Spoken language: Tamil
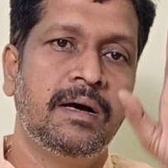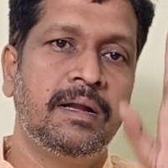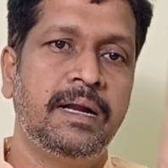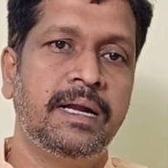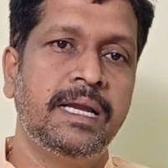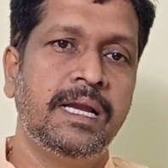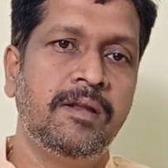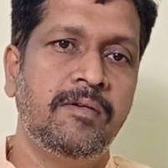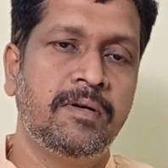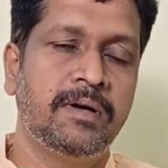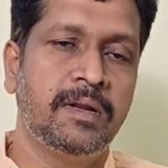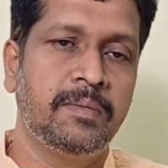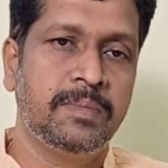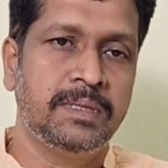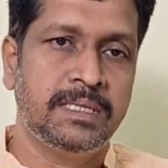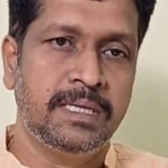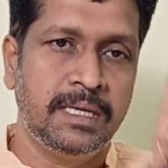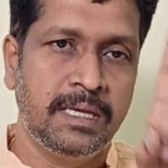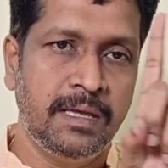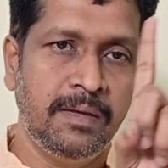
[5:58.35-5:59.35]
ரணில்
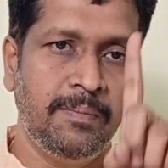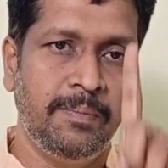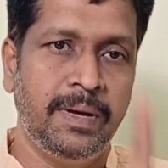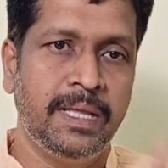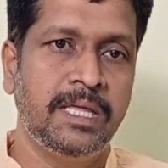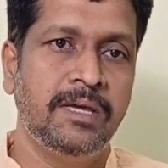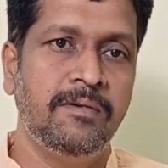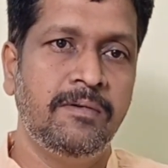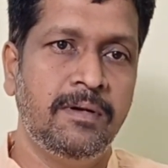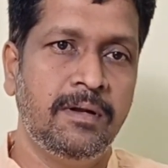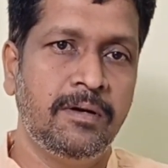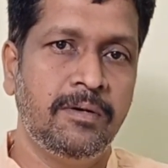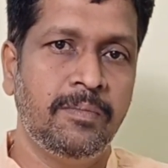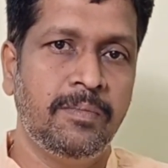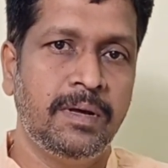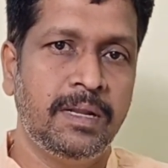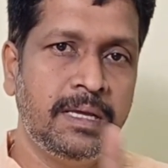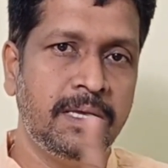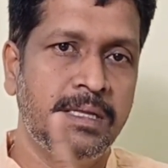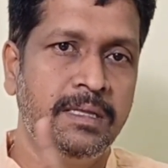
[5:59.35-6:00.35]
விக்ரமசிங்கே பதவி
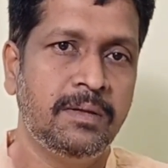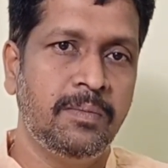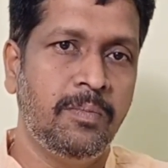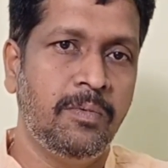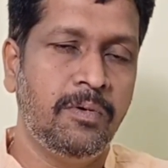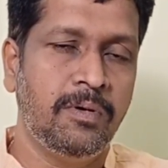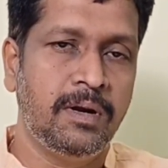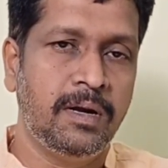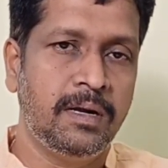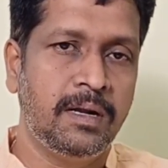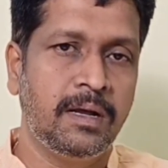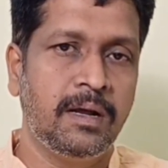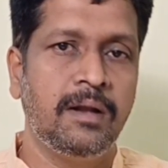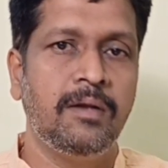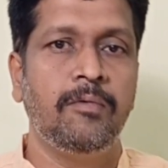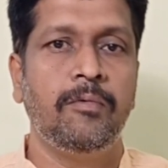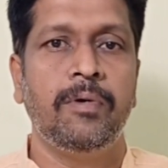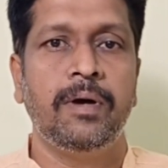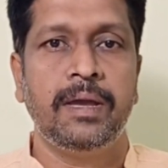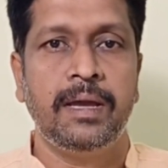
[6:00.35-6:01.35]
உலகம் வரை இந்த
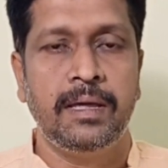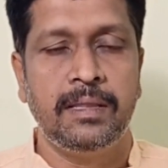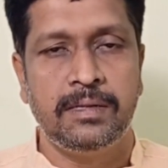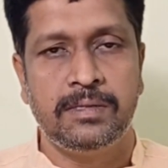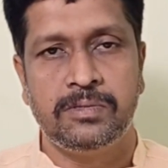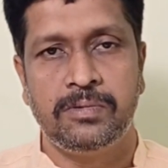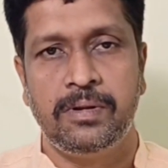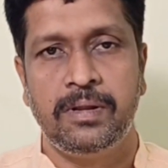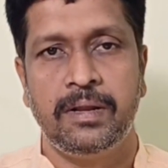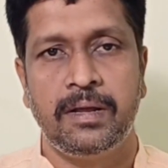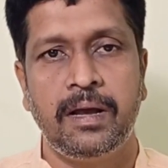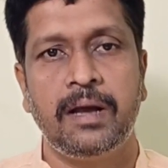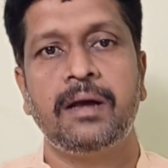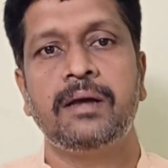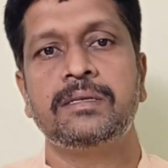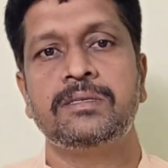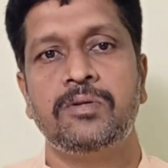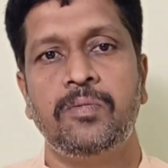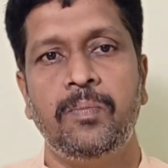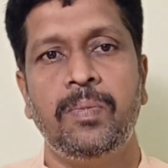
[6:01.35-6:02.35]
போராட்டங்கள் ஓயாதுன்னு
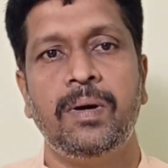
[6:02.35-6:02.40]
சொல்லியிருக்காங்க ஸோ